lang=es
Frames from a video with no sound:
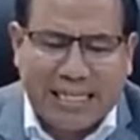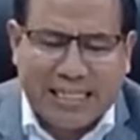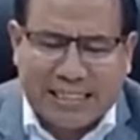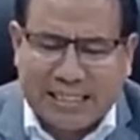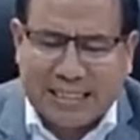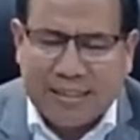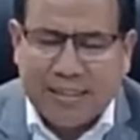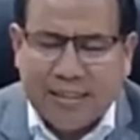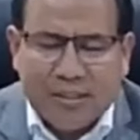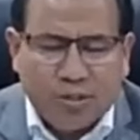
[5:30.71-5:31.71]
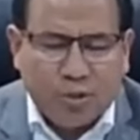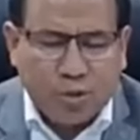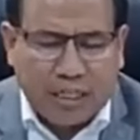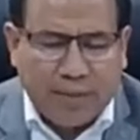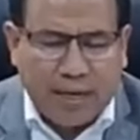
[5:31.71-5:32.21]
su trabajo
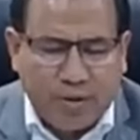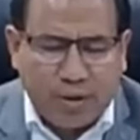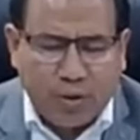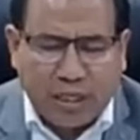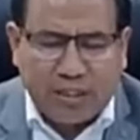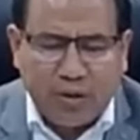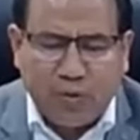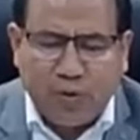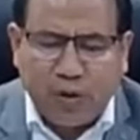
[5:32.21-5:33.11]
educativo fuera de la jornada